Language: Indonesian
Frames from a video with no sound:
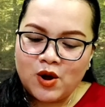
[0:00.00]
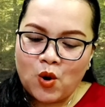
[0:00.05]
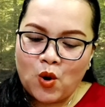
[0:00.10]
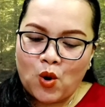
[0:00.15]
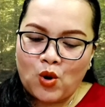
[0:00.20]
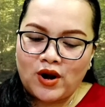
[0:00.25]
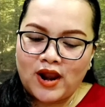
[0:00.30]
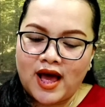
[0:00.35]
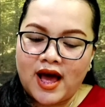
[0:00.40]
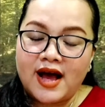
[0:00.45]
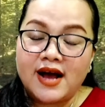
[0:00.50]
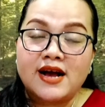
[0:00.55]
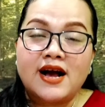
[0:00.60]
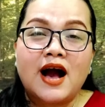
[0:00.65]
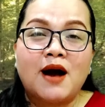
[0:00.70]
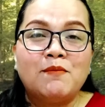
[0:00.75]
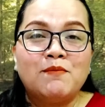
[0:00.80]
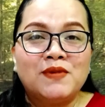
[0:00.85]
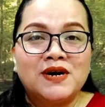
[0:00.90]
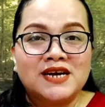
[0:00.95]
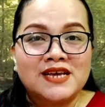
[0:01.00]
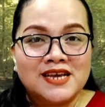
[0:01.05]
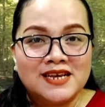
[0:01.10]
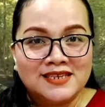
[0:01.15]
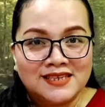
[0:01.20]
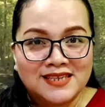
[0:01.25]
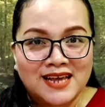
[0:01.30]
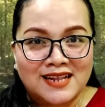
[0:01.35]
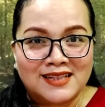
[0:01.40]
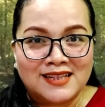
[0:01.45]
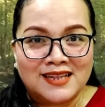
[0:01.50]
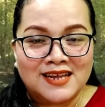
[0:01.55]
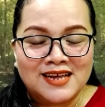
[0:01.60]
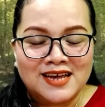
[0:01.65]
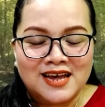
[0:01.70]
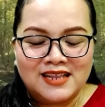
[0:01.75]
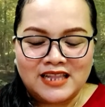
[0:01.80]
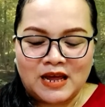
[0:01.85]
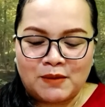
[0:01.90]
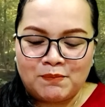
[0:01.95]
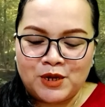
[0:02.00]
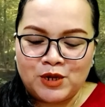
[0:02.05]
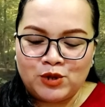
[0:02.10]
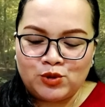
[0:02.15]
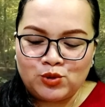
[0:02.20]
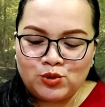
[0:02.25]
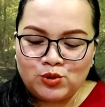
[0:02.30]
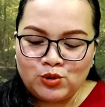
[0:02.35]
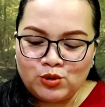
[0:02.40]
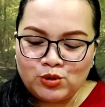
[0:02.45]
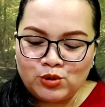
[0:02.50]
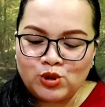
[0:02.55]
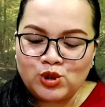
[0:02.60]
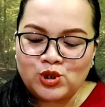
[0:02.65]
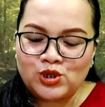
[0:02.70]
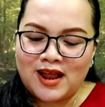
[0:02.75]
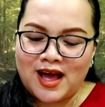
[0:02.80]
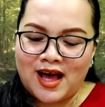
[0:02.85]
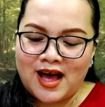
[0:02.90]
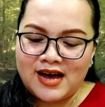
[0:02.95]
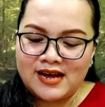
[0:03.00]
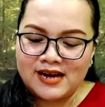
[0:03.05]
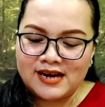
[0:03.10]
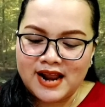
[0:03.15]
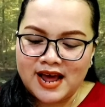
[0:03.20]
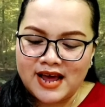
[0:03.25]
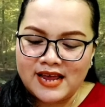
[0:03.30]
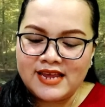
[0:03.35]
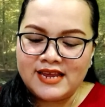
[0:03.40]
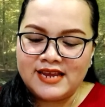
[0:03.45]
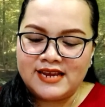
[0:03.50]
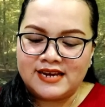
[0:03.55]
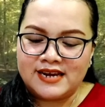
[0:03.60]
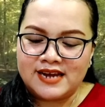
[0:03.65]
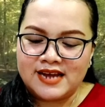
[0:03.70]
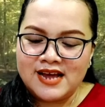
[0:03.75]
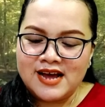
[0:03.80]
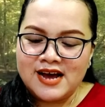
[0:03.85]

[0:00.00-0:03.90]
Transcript: olah kam mekisat, tapi tutuslah erdahin,